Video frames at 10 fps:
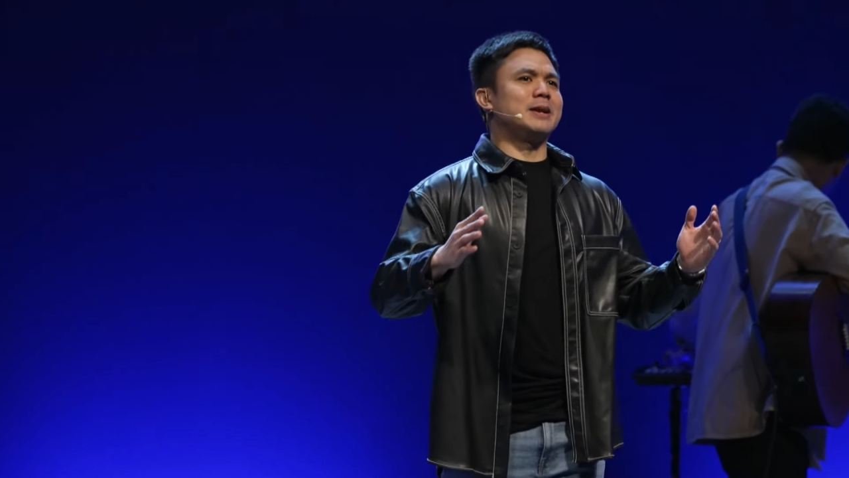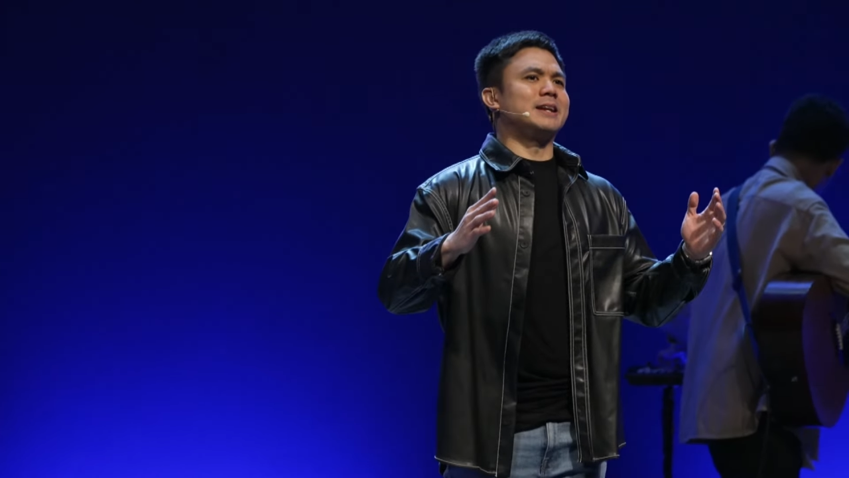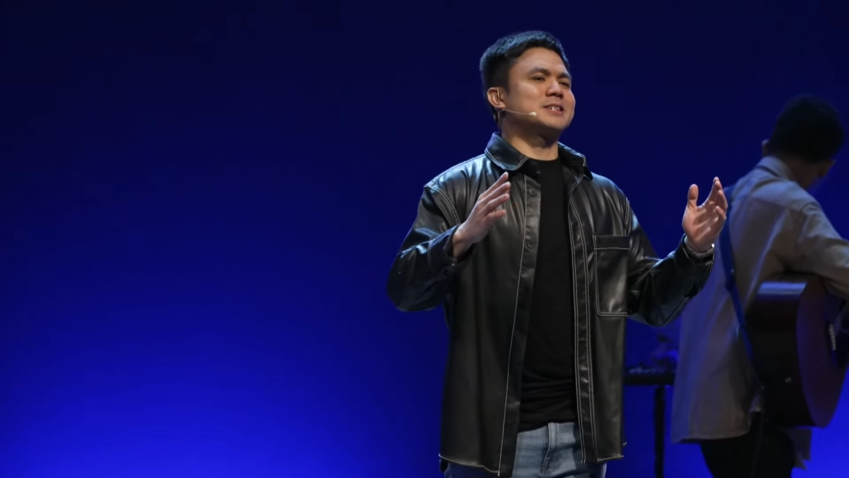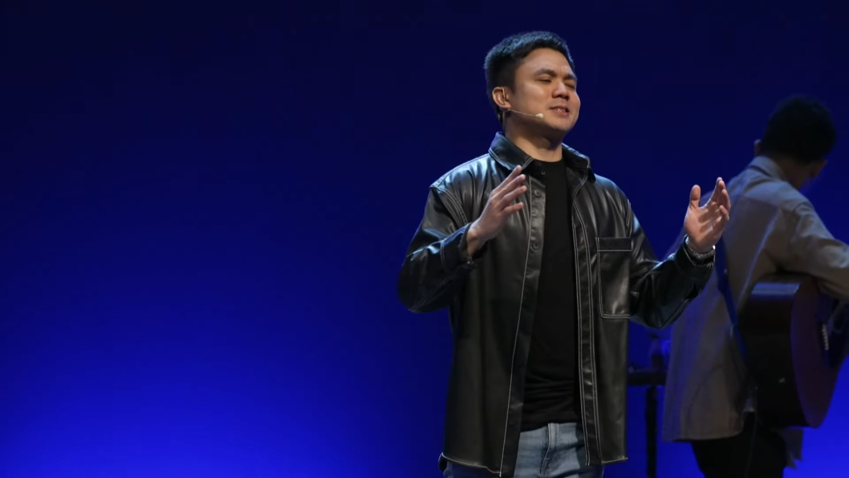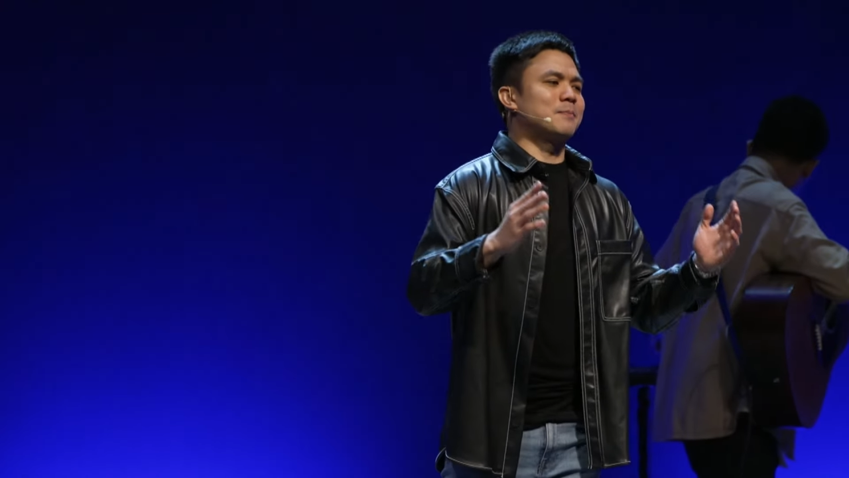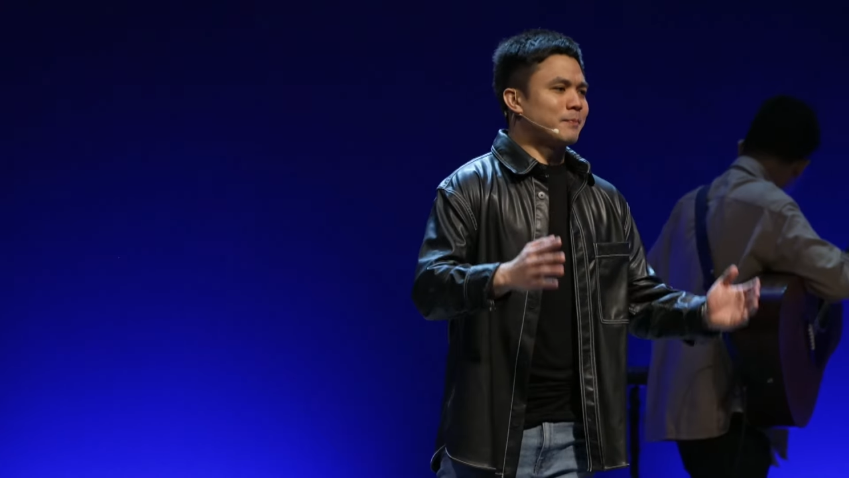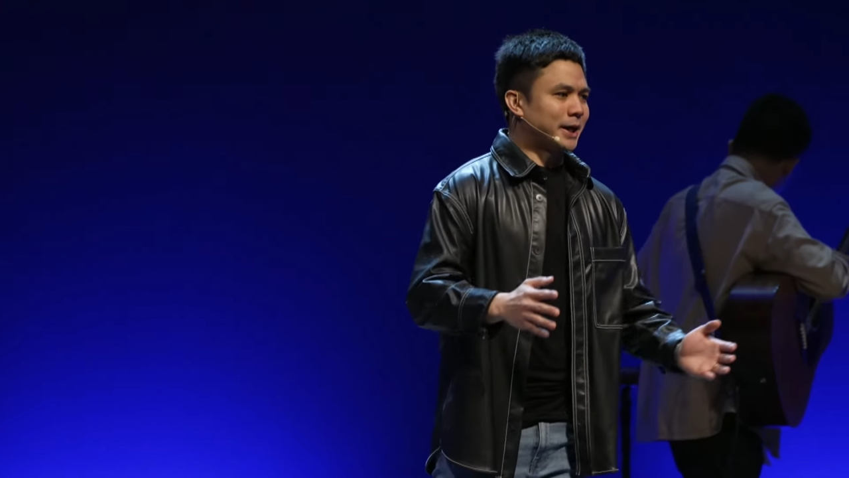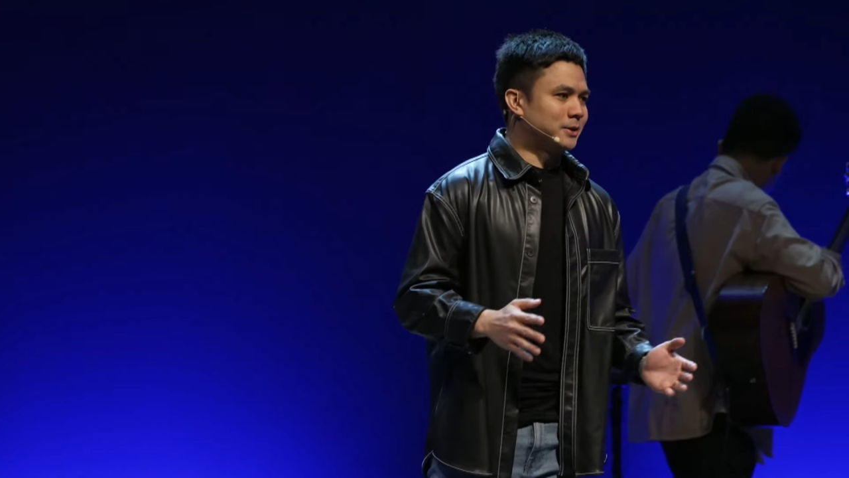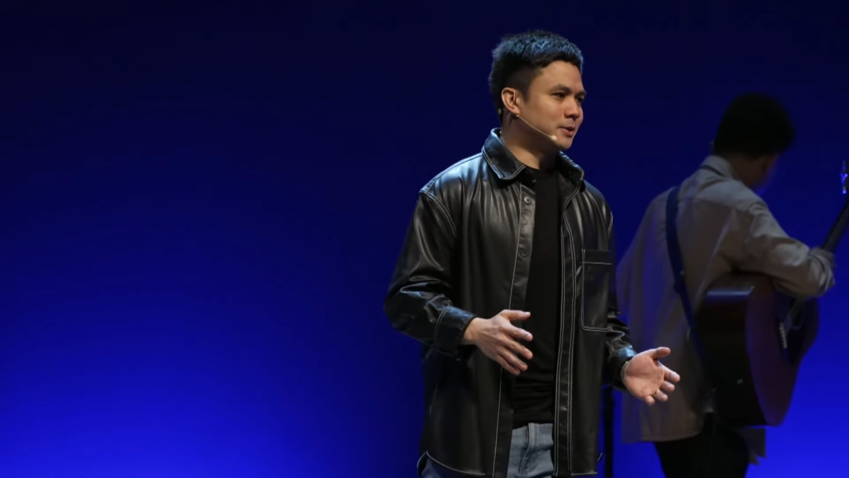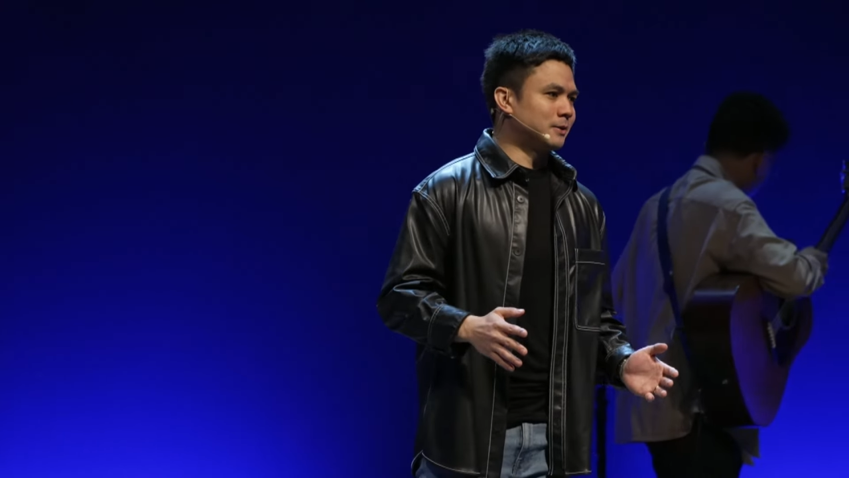blines ng
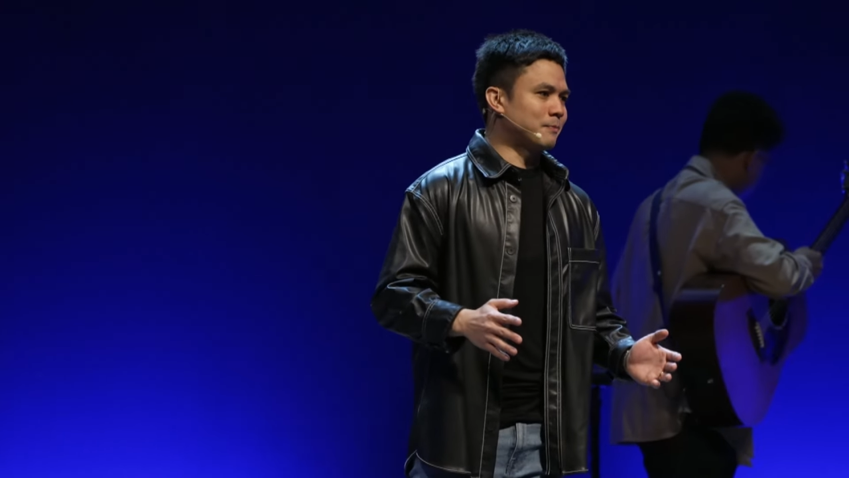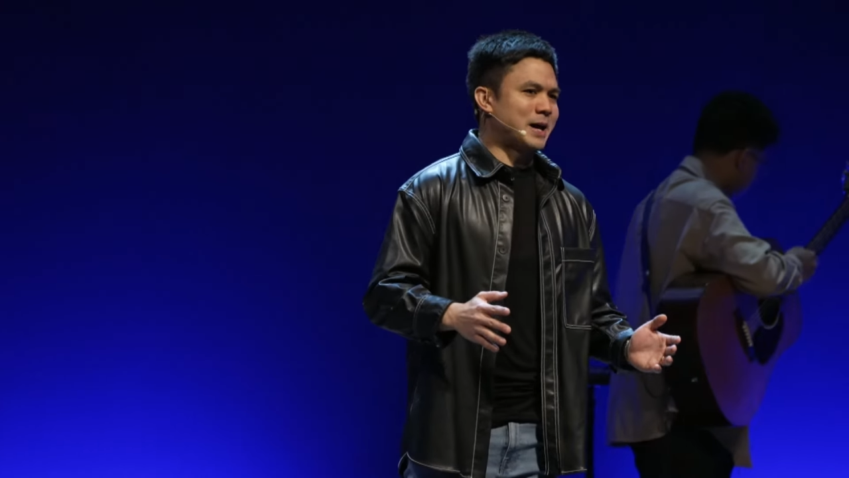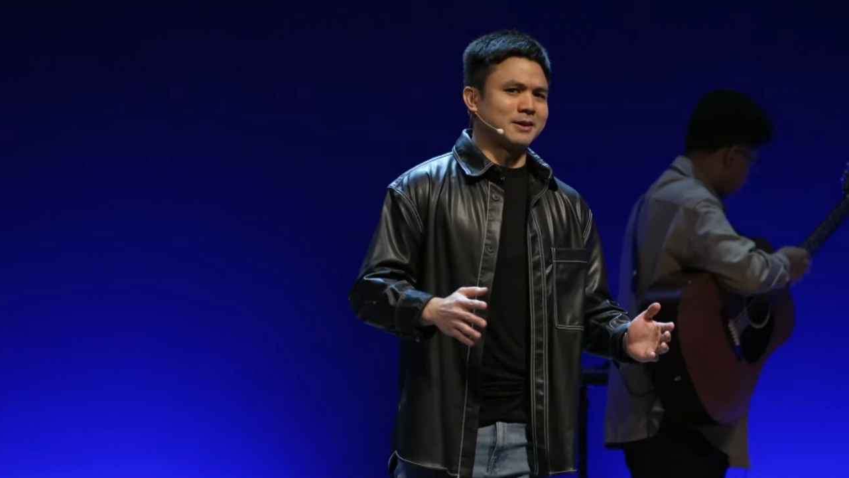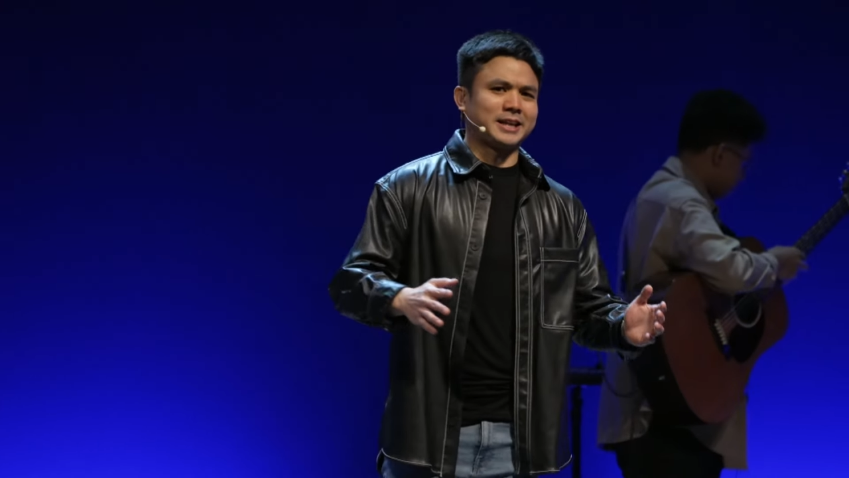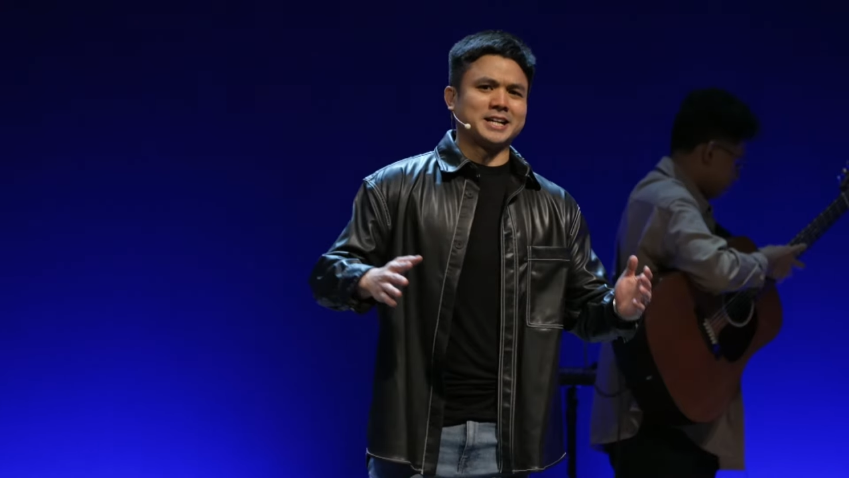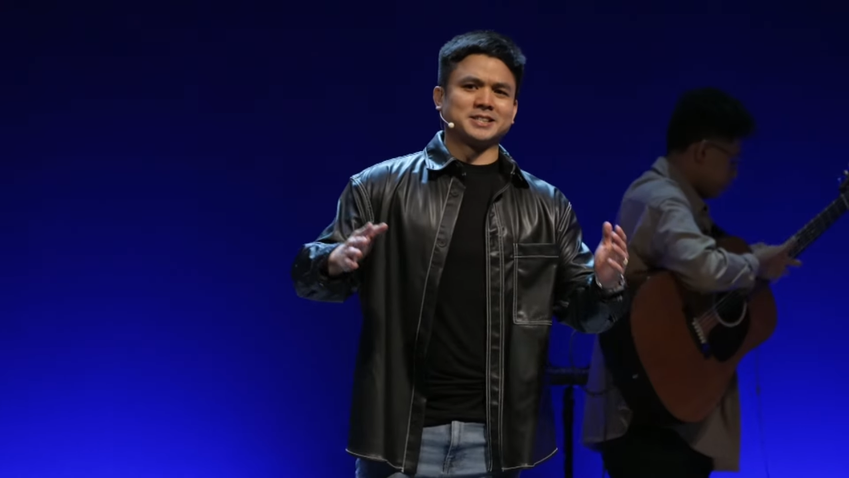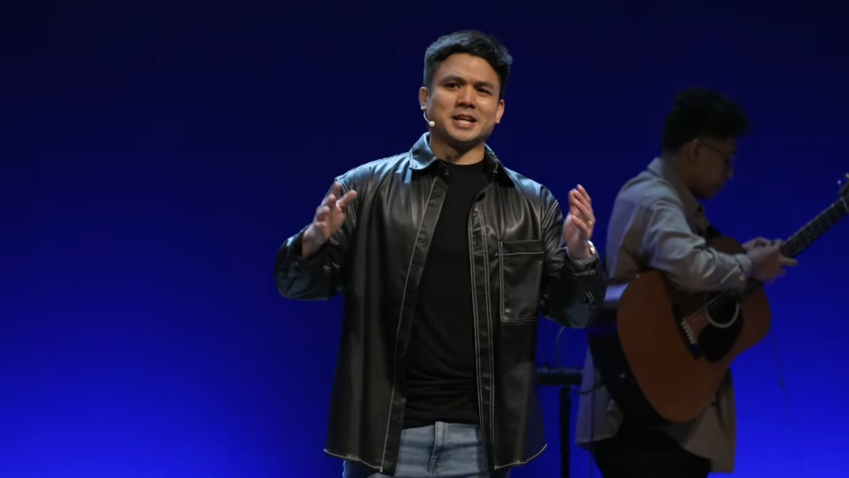Panginoon, paano tayo